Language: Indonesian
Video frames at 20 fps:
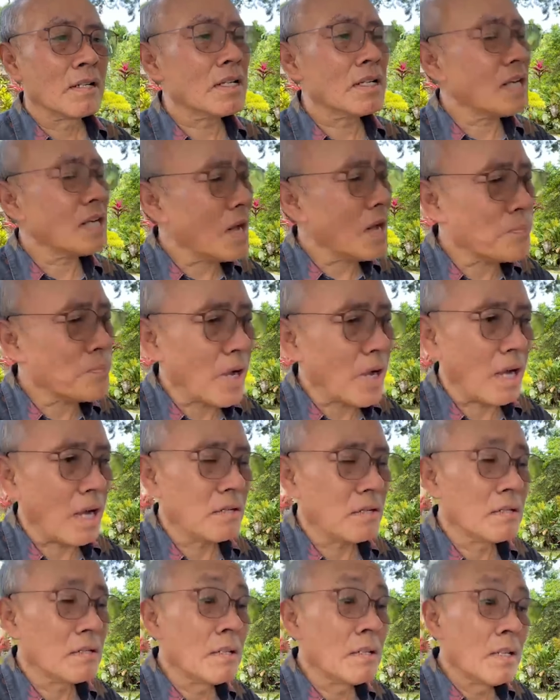Kenapa?
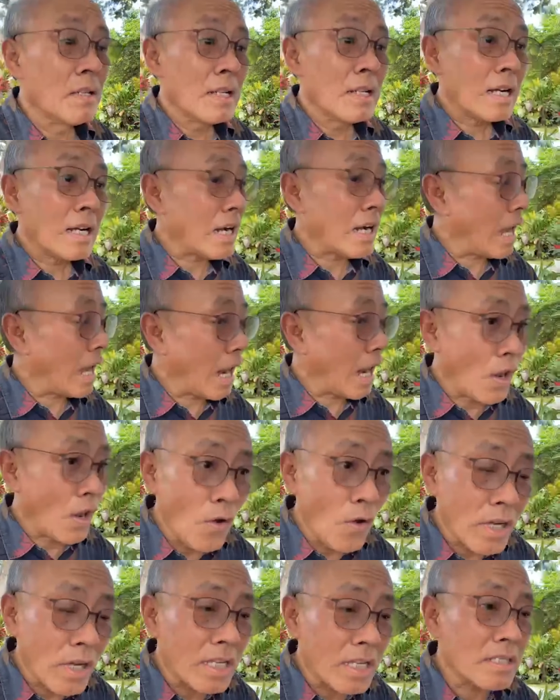
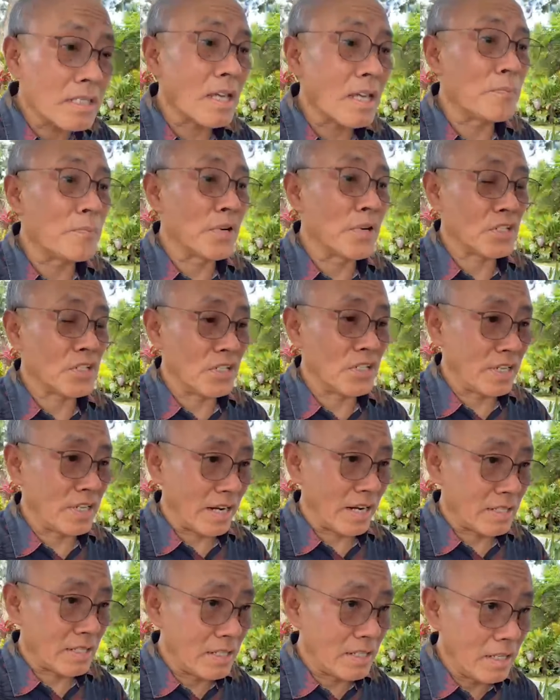Kalau kita
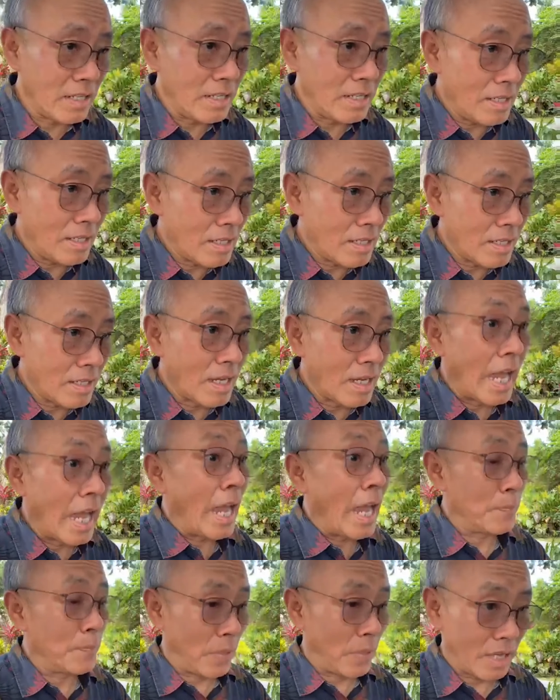bersinergi,
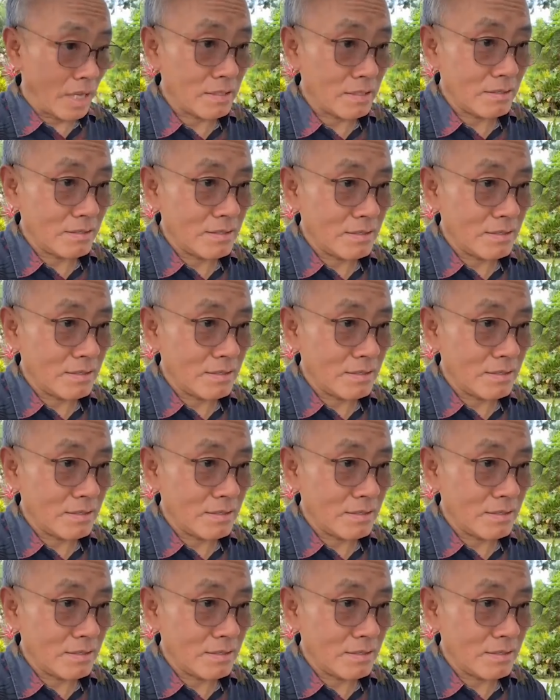hebat.